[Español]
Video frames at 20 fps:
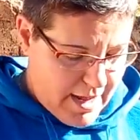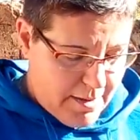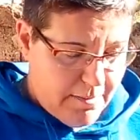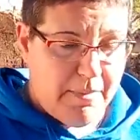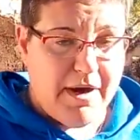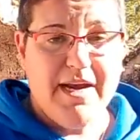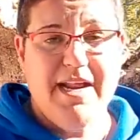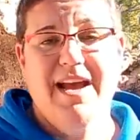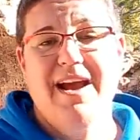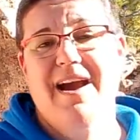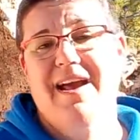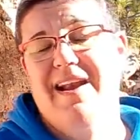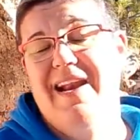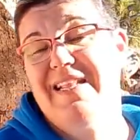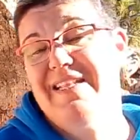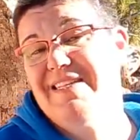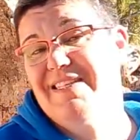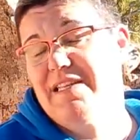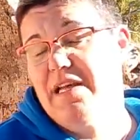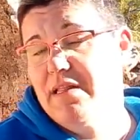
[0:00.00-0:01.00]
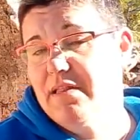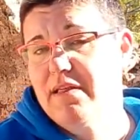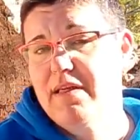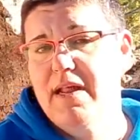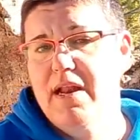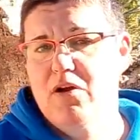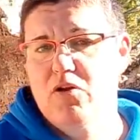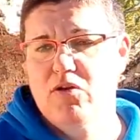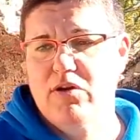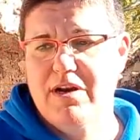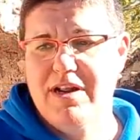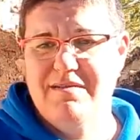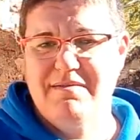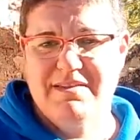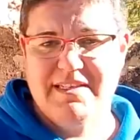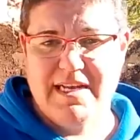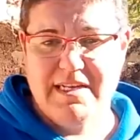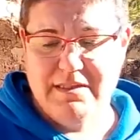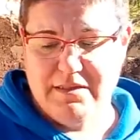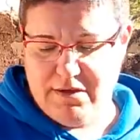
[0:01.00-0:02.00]
manejar la distancia de la correa
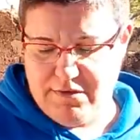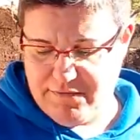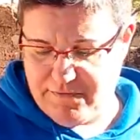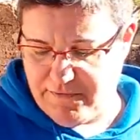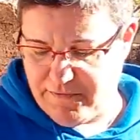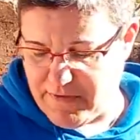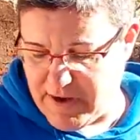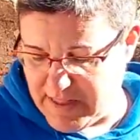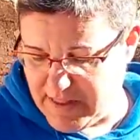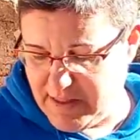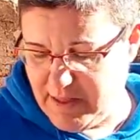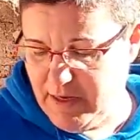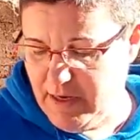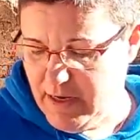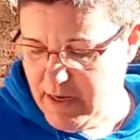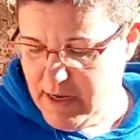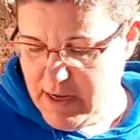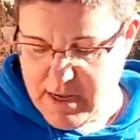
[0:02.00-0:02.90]
bastante fácil.